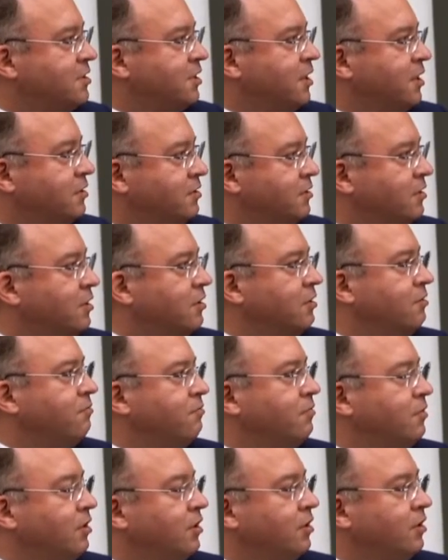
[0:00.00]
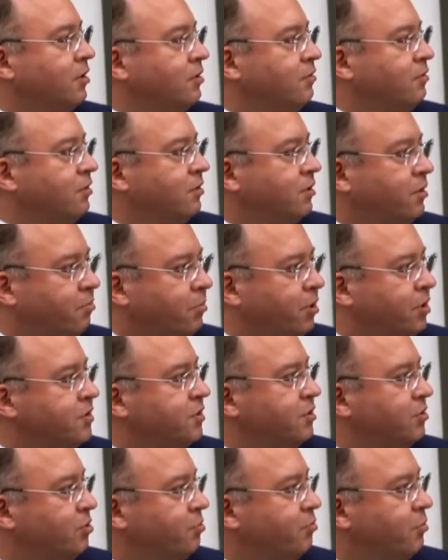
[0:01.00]
الإمارات ورومانيا وما
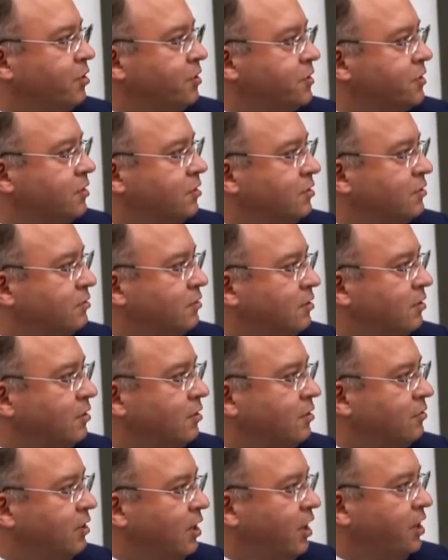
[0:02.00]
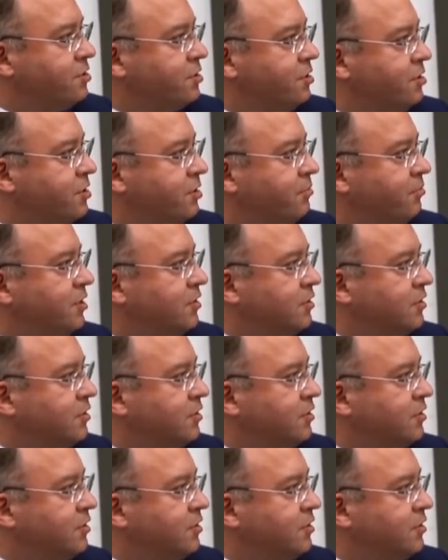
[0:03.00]
تزخر به من فرص